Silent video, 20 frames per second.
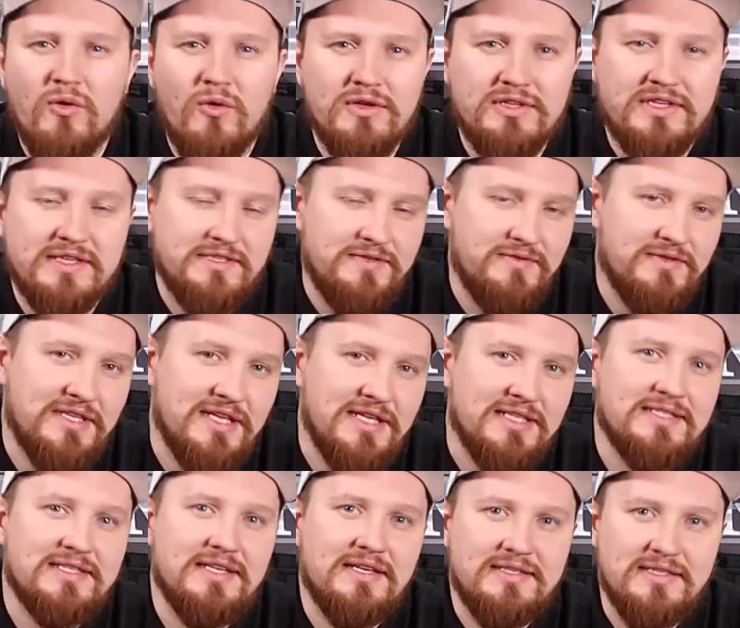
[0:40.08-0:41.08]
Кольта
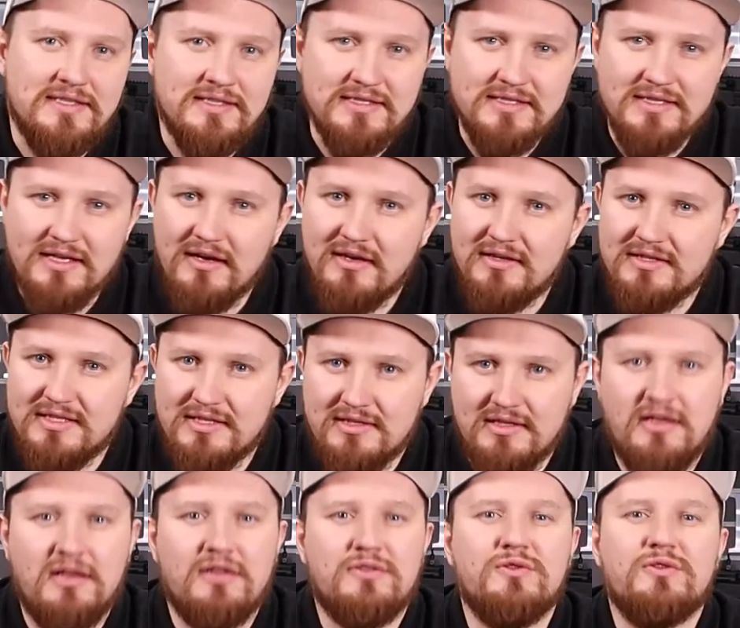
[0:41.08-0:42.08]
1911А1,
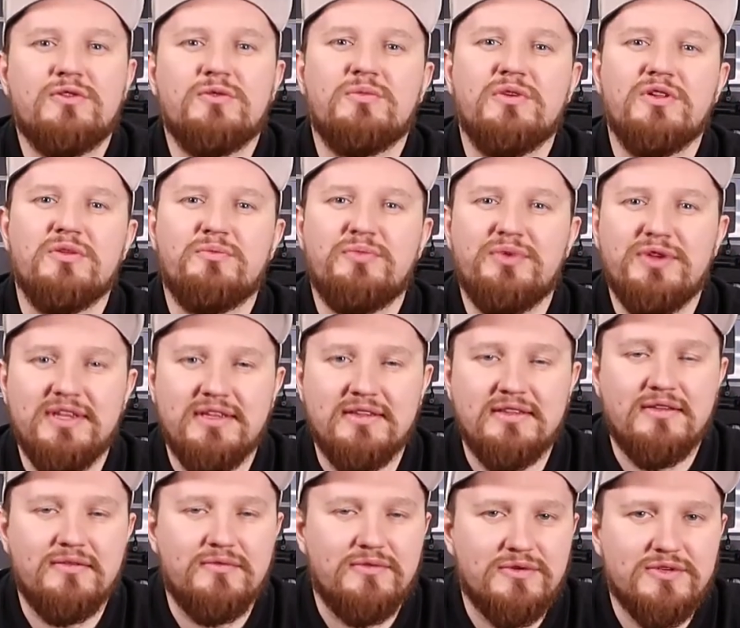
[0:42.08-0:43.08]
который был
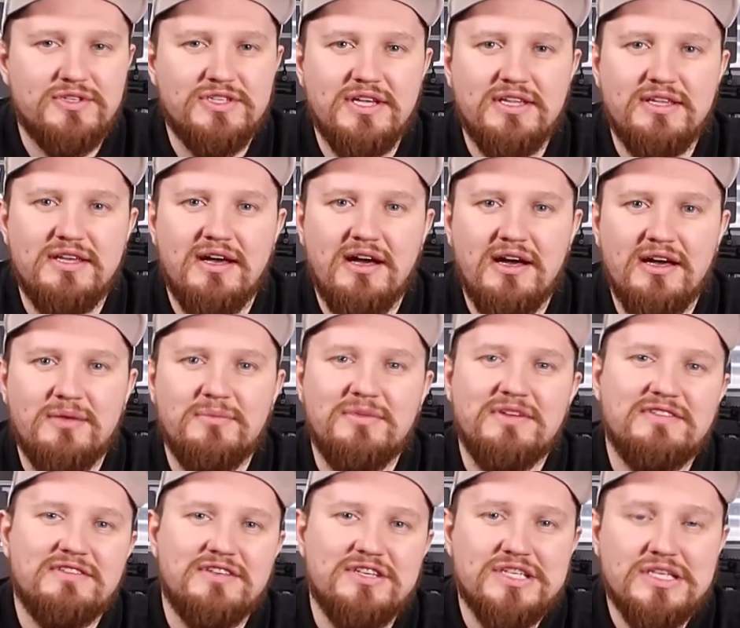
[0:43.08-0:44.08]
принят на вооружение
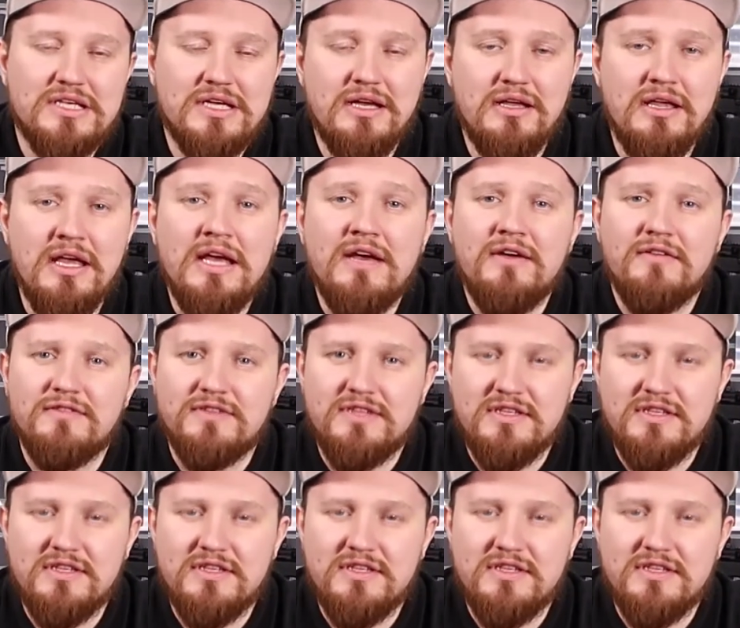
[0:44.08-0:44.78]
армии США в